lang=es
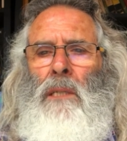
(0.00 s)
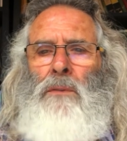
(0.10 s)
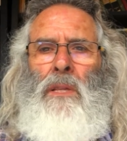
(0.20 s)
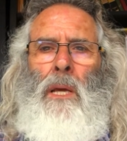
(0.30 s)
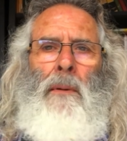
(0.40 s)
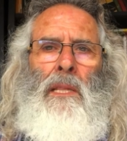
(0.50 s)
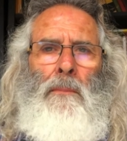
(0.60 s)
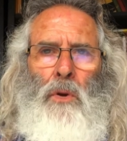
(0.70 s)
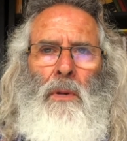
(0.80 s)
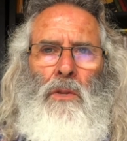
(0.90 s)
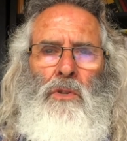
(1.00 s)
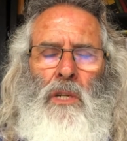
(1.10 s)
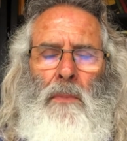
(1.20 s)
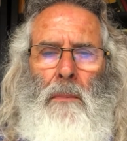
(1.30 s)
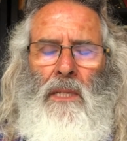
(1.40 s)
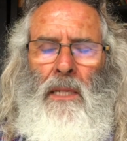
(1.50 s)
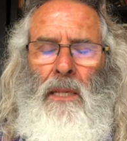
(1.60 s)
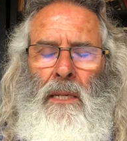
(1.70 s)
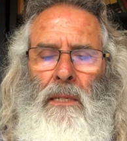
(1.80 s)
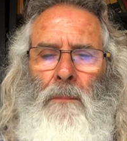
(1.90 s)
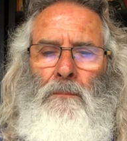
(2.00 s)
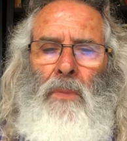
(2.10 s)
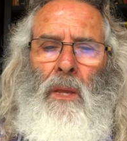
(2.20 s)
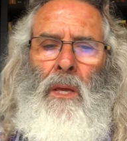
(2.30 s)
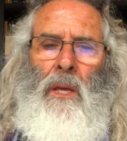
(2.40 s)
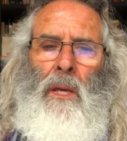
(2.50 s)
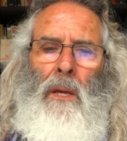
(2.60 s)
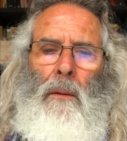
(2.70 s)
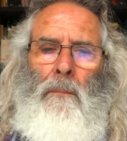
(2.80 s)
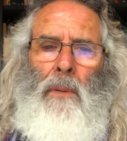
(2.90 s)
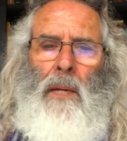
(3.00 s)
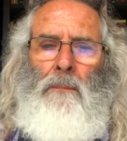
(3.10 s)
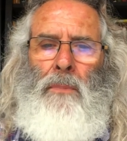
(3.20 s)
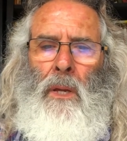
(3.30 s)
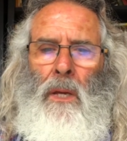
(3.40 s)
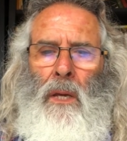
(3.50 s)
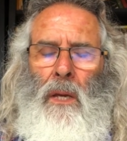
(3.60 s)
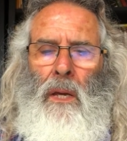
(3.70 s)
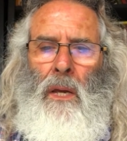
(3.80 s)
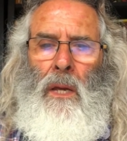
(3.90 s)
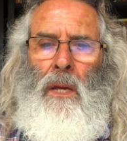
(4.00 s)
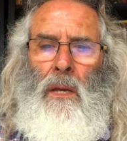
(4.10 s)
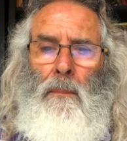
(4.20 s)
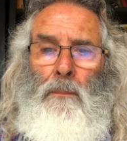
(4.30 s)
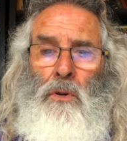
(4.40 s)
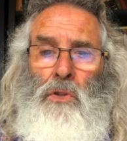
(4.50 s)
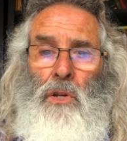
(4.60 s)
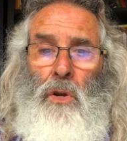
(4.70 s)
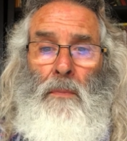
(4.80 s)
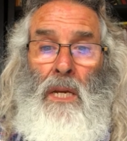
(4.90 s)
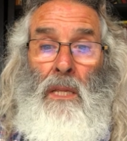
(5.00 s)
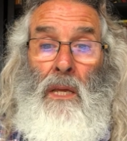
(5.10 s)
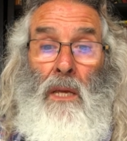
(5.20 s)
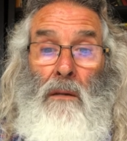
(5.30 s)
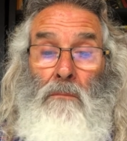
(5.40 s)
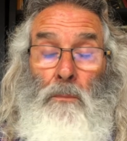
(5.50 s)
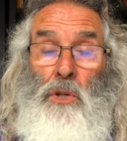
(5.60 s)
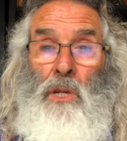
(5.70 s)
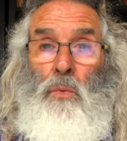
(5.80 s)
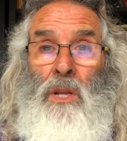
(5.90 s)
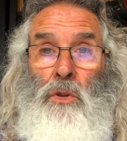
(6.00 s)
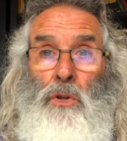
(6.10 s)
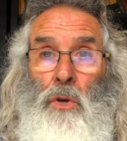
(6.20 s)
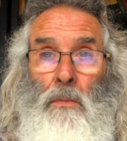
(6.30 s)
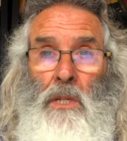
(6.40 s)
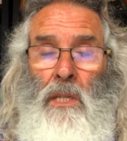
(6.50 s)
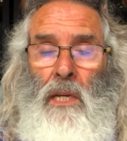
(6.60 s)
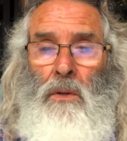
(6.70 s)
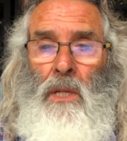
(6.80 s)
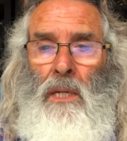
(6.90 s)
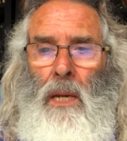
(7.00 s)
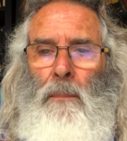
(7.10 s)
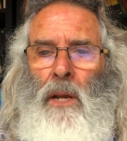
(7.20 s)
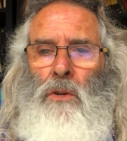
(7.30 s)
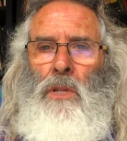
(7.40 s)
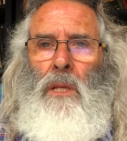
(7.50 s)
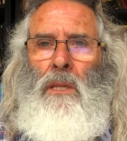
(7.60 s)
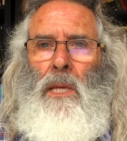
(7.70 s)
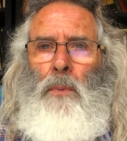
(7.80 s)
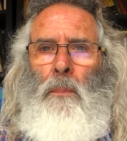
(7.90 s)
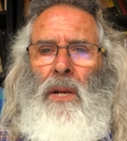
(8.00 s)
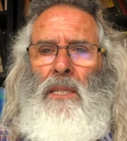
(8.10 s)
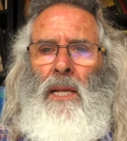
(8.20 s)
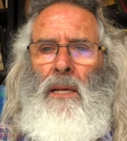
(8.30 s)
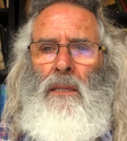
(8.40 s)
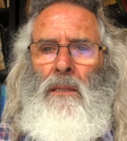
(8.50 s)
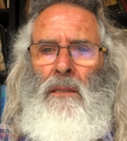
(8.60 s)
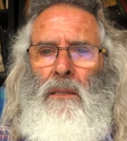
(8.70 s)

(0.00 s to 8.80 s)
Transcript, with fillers: Y efectivamente me lo vendió en 6.000 pesetas. Bien. Eh, posteriormente, pues cuando yo lo visité no tenía perros de tipo presa.